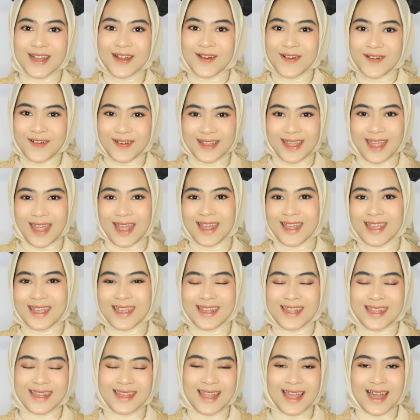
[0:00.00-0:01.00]
Oke, okay,
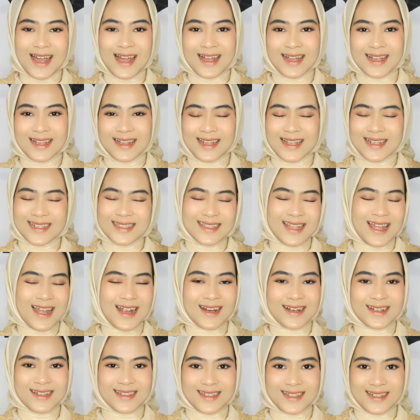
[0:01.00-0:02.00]
ini dia. Let's
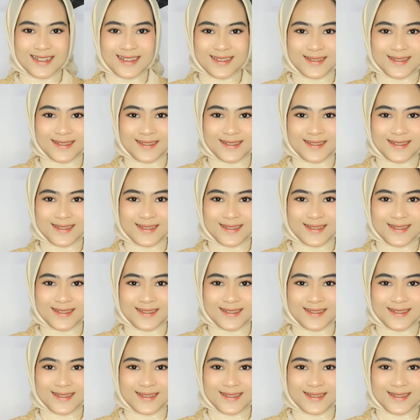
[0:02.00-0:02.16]
start!